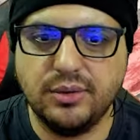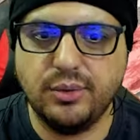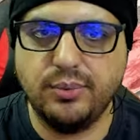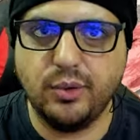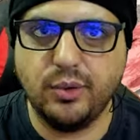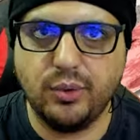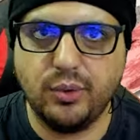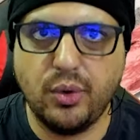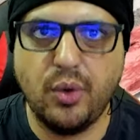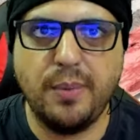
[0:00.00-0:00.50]

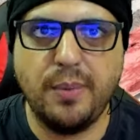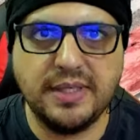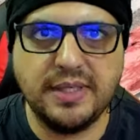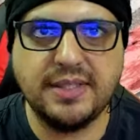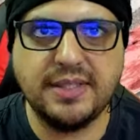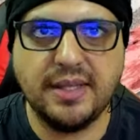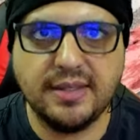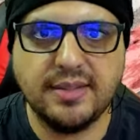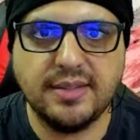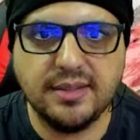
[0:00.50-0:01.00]
görmek
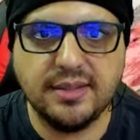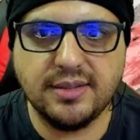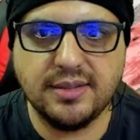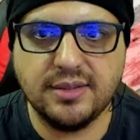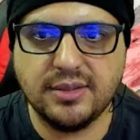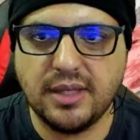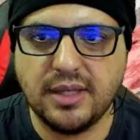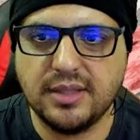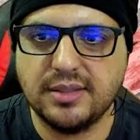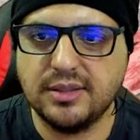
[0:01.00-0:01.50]

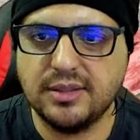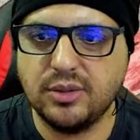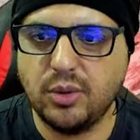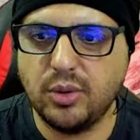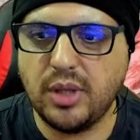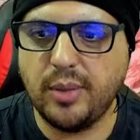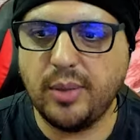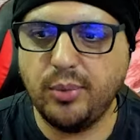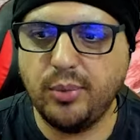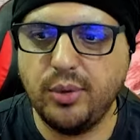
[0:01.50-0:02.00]
isterseniz aslında
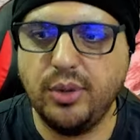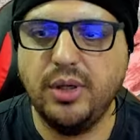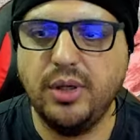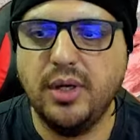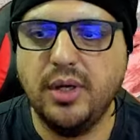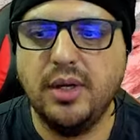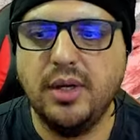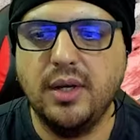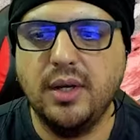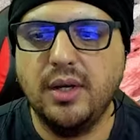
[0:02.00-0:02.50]
olay bu.
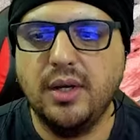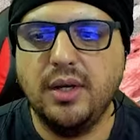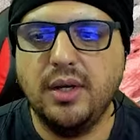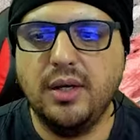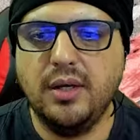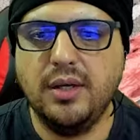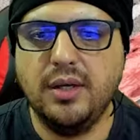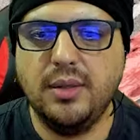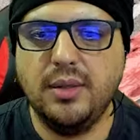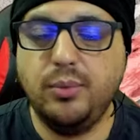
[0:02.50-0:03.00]

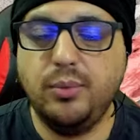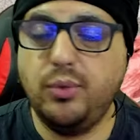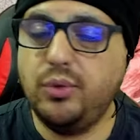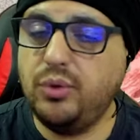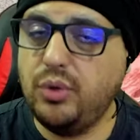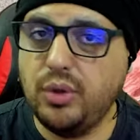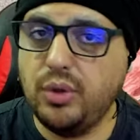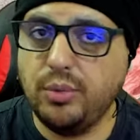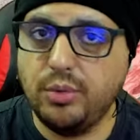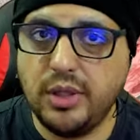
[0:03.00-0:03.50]
Ee, bu
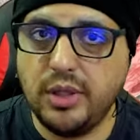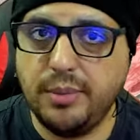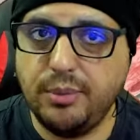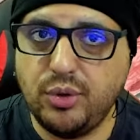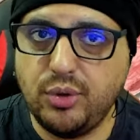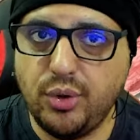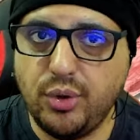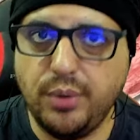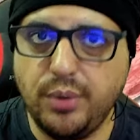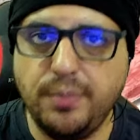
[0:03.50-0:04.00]
videoyu da burada
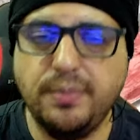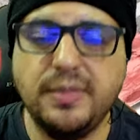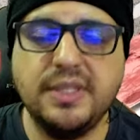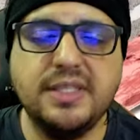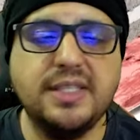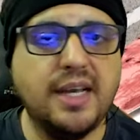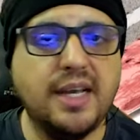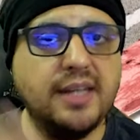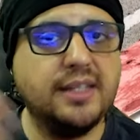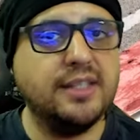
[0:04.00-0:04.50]
bitiriyorum.
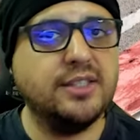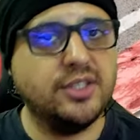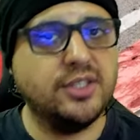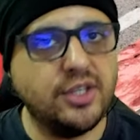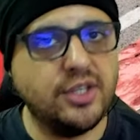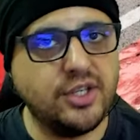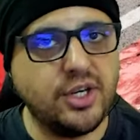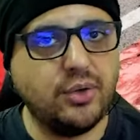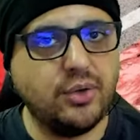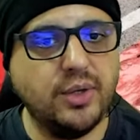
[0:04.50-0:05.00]
İzleyen herkese
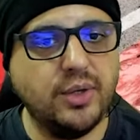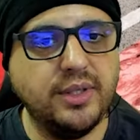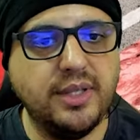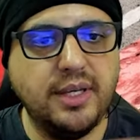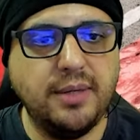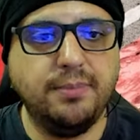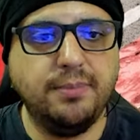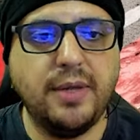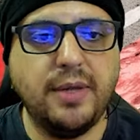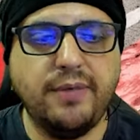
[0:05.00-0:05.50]
teşekkür
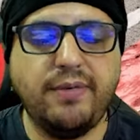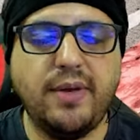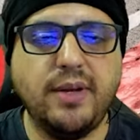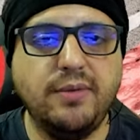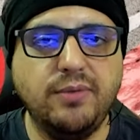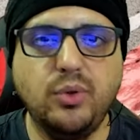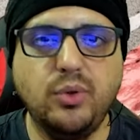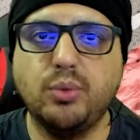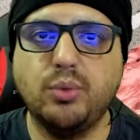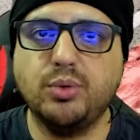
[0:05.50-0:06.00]
ederim. Efendim
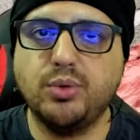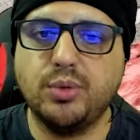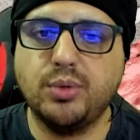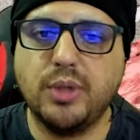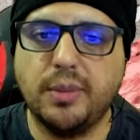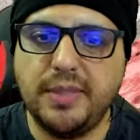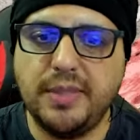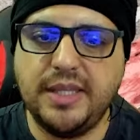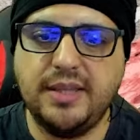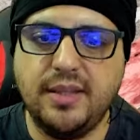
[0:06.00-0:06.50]
videomuz
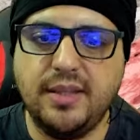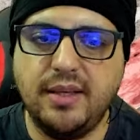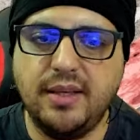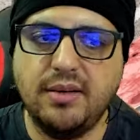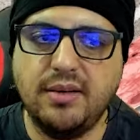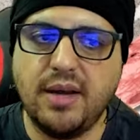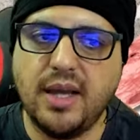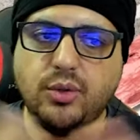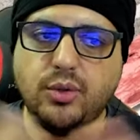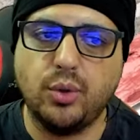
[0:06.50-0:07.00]
burada bitti.
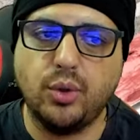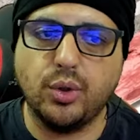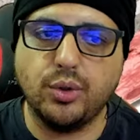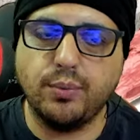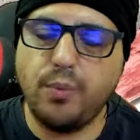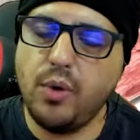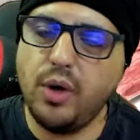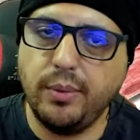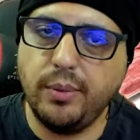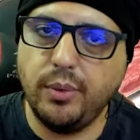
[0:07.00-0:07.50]
Ride 4
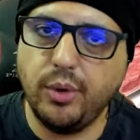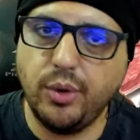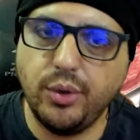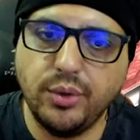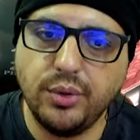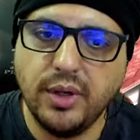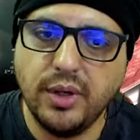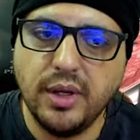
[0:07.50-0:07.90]
böyle bir oyun.